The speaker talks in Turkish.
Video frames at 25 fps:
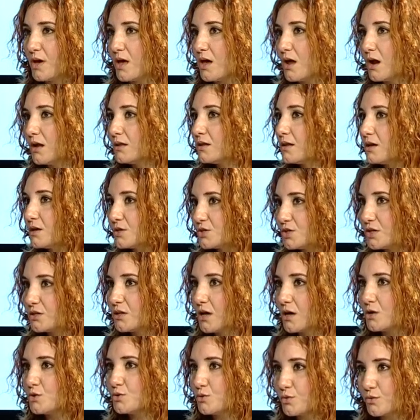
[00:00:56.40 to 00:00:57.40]
ya herhalde her şey
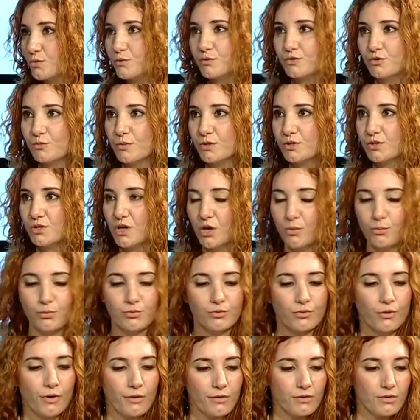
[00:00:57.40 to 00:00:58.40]
daha çok gözüme
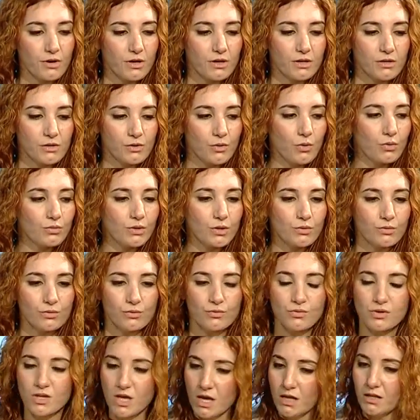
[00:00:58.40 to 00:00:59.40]
çarpıyor. E, yolda
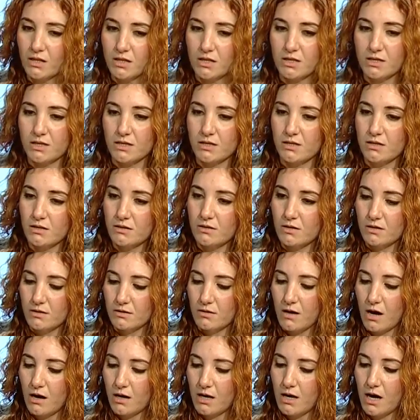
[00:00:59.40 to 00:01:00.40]
yürürken e,
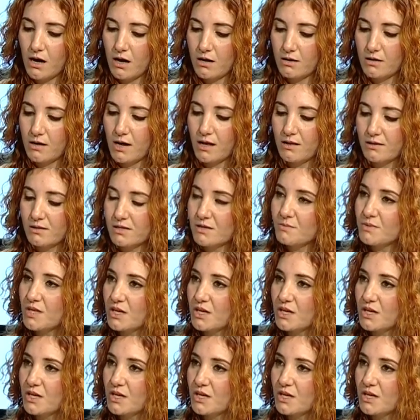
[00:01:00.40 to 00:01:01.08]
kaldırım